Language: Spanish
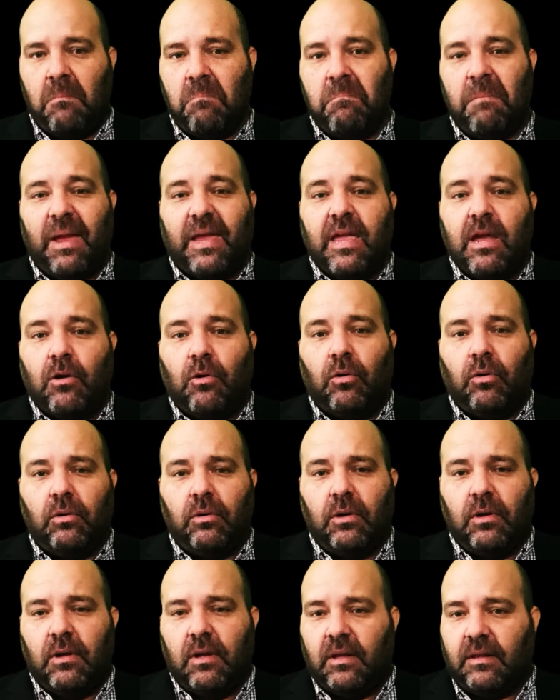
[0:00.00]

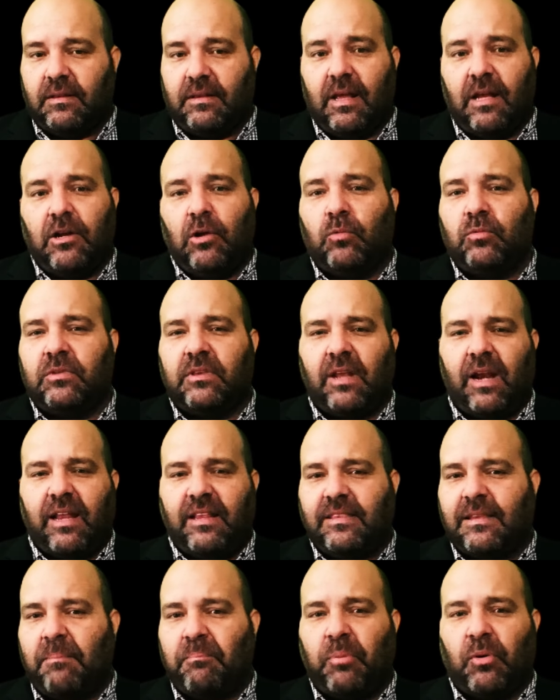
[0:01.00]
México tiene un
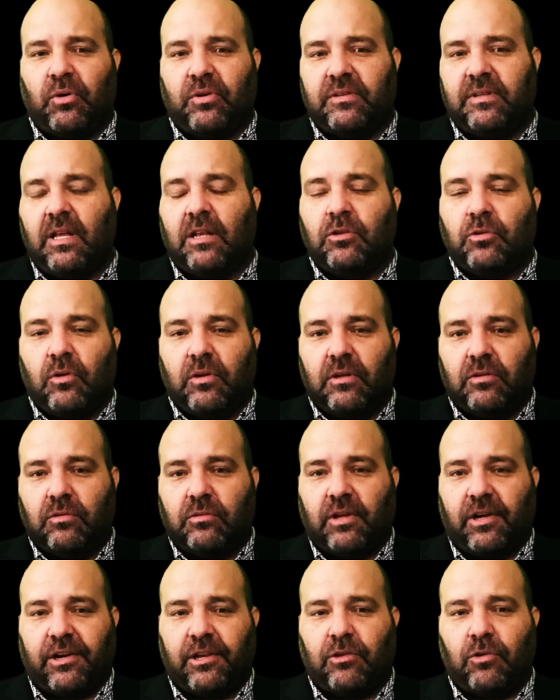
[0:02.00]
30% de
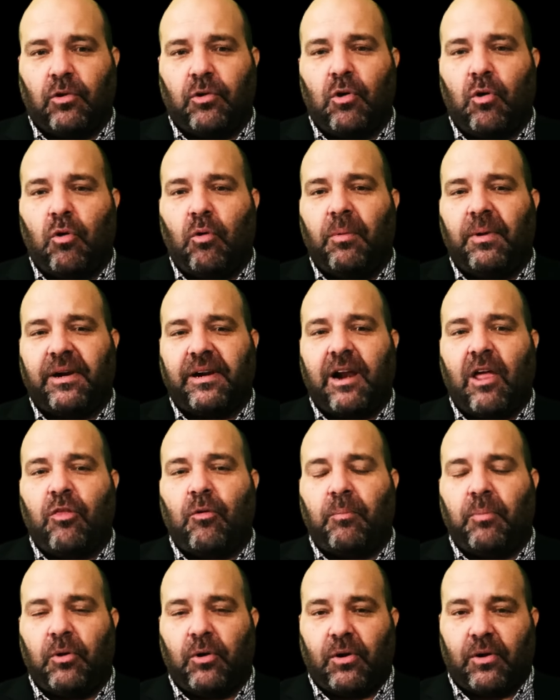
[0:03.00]
su territorio
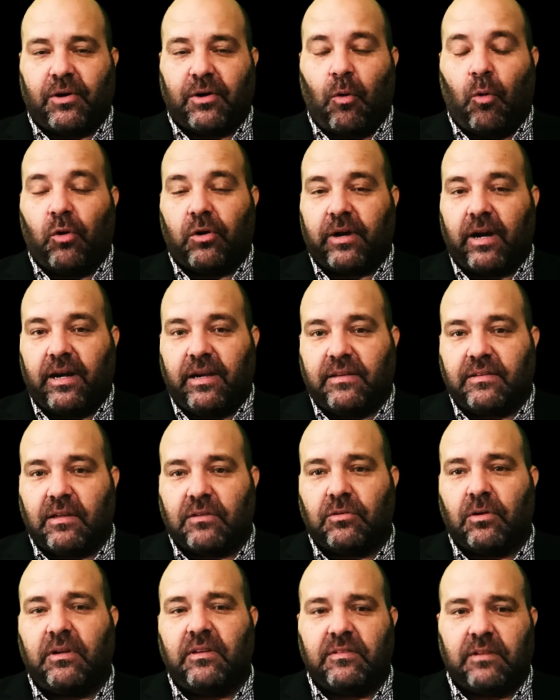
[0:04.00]
gobernado por
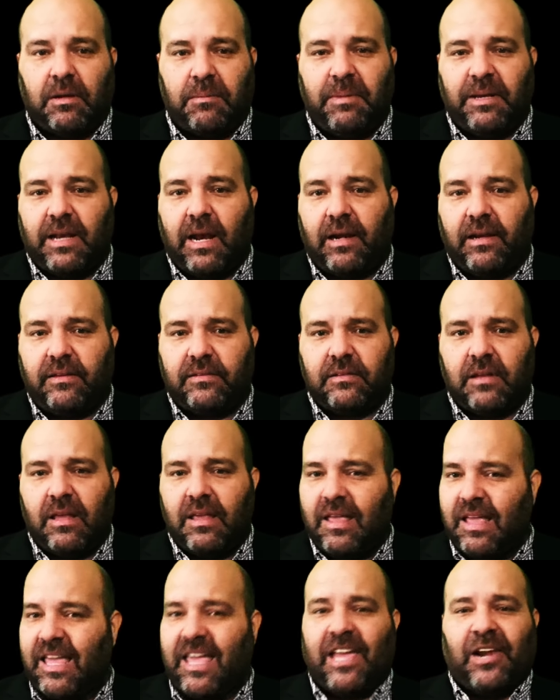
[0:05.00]
organizaciones criminales
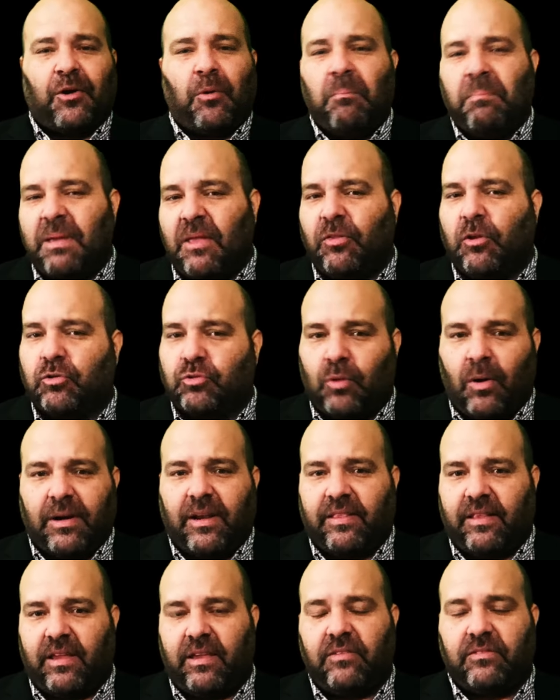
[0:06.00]
que, rompiendo todas
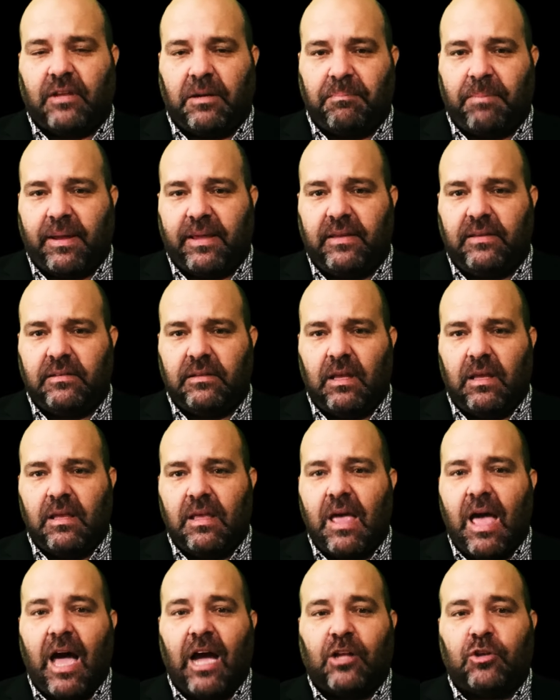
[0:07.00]
las leyes del país,
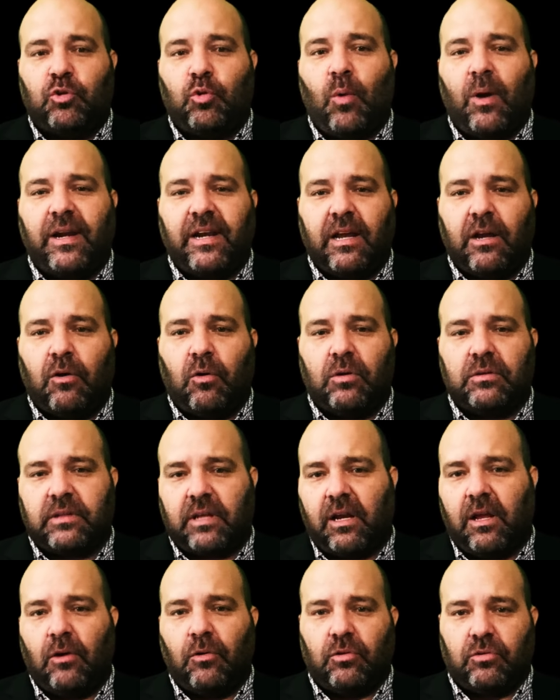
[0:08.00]
actúan en
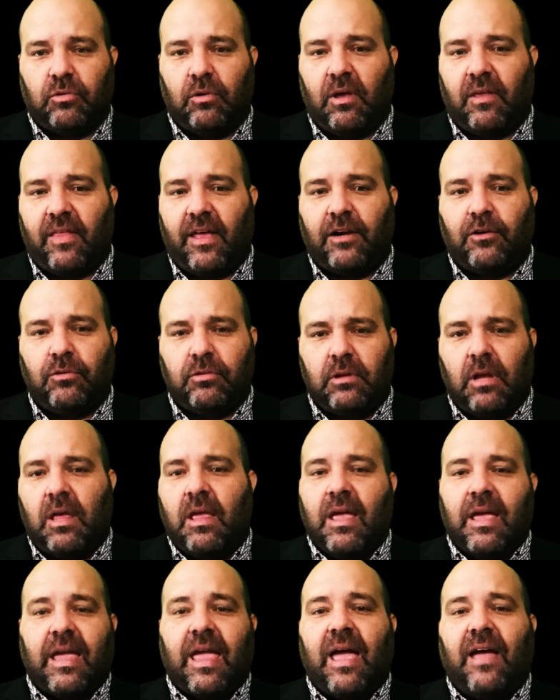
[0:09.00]
contra de los ciudadanos
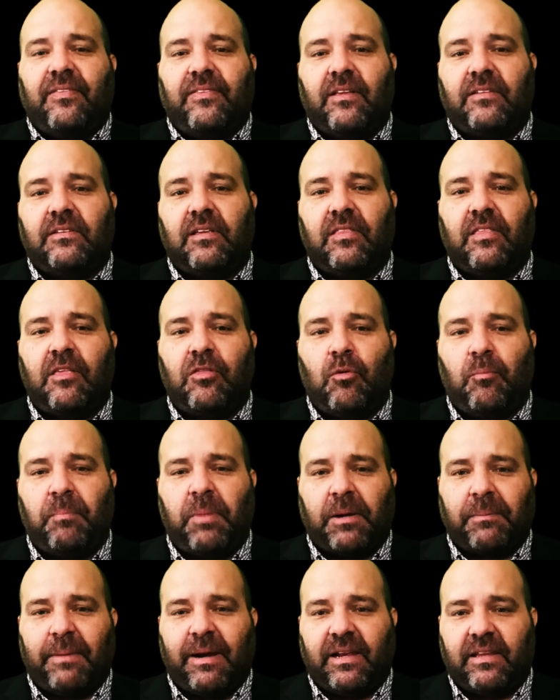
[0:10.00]
que han decidido
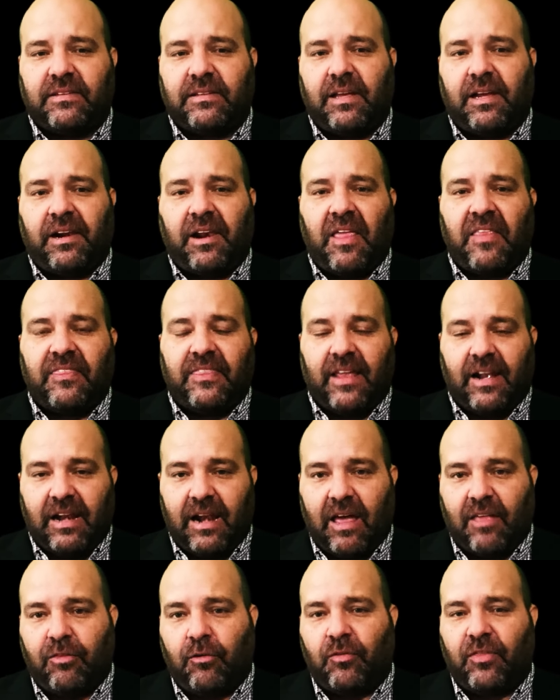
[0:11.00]
permanecer del
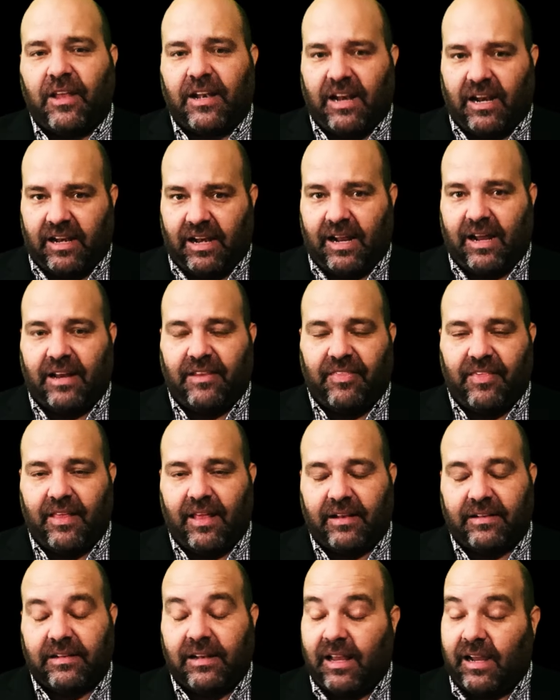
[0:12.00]
lado de la
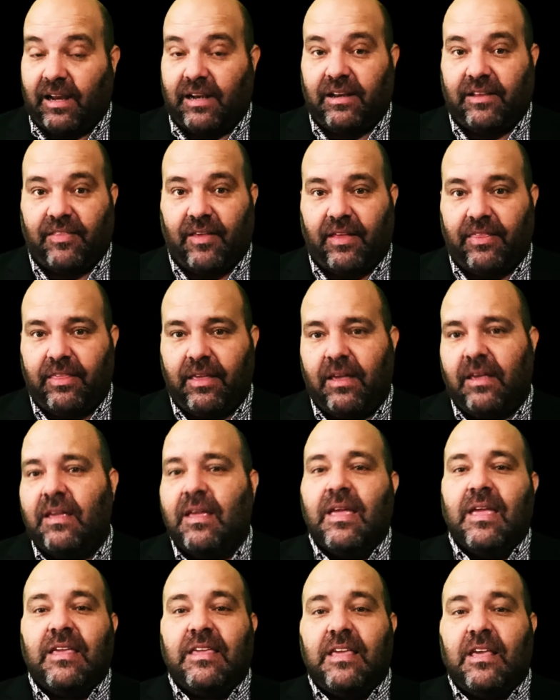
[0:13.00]
legalidad,
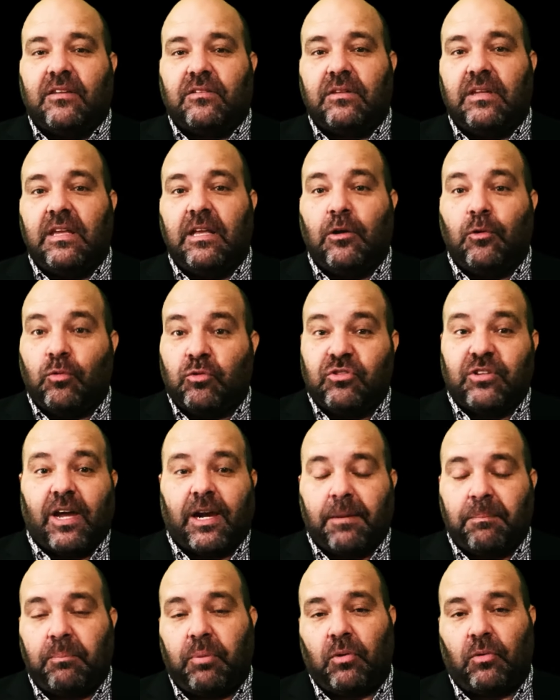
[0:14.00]
y
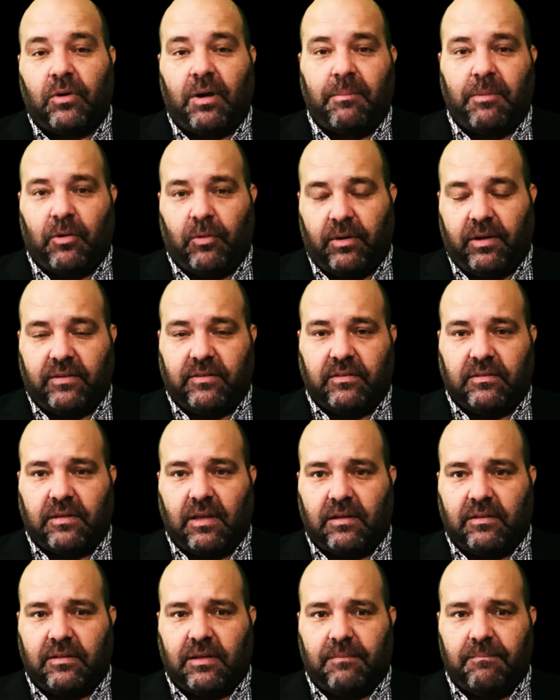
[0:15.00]
luchar por una mejor
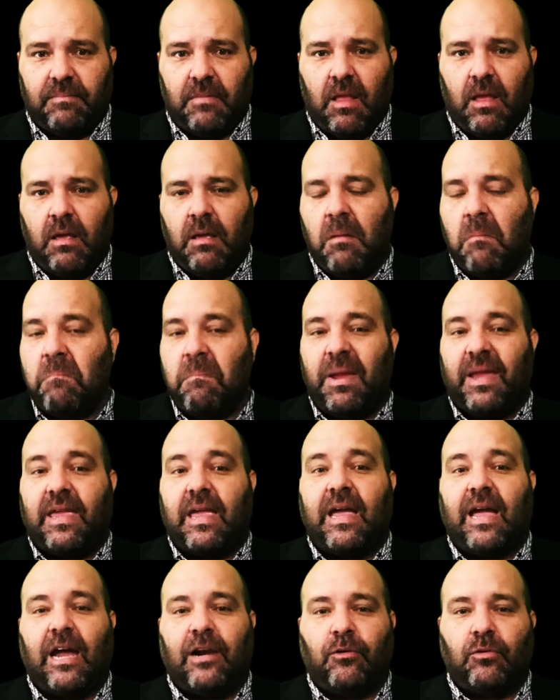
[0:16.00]
existencia.
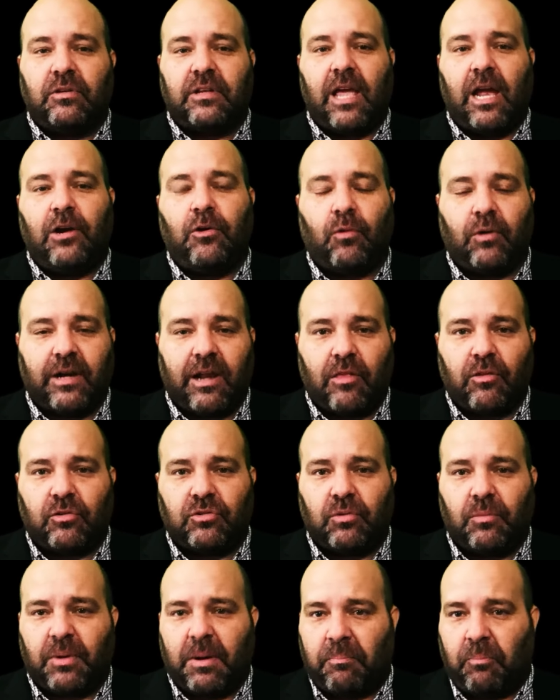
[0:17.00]
Mexicanos que han logrado
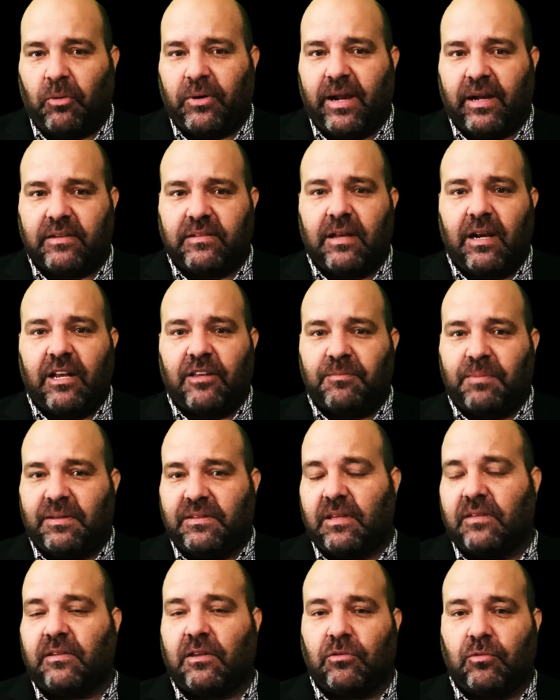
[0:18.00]
sobreponerse a las
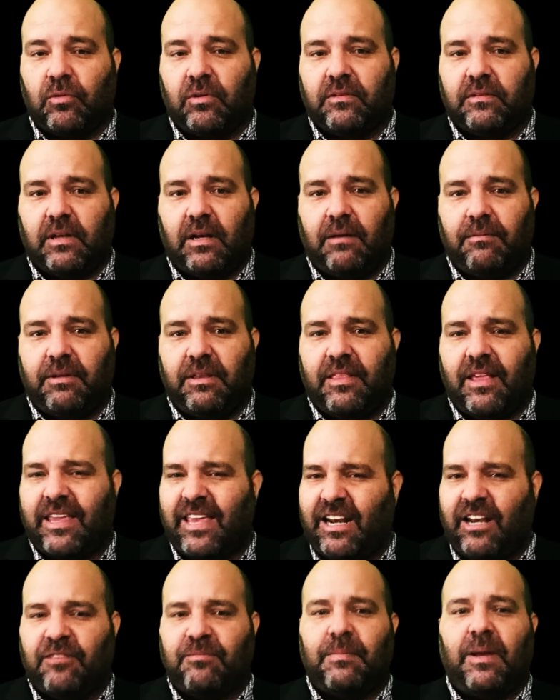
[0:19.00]
vicisitudes de la vida y
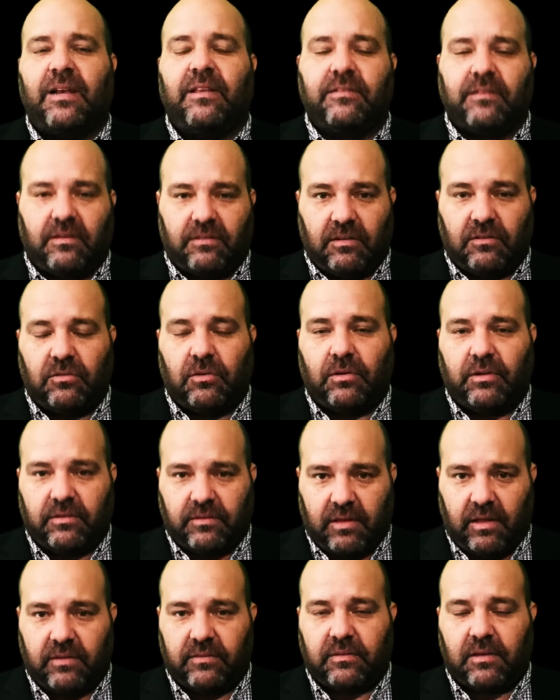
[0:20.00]
a las malas
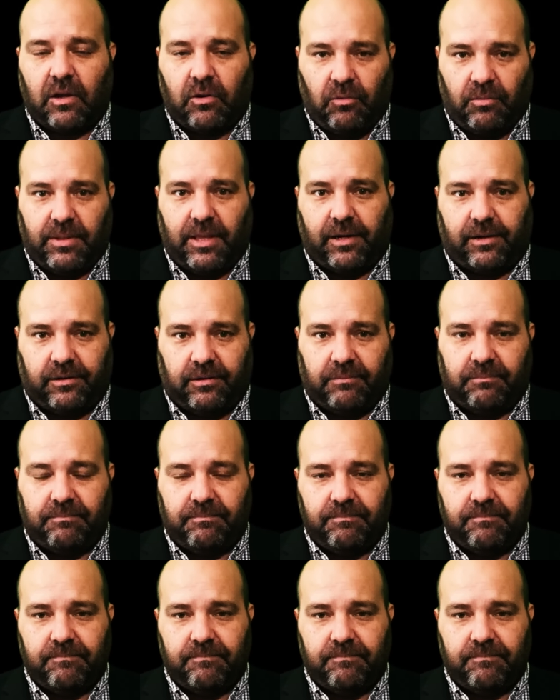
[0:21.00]
decisiones de este gobierno.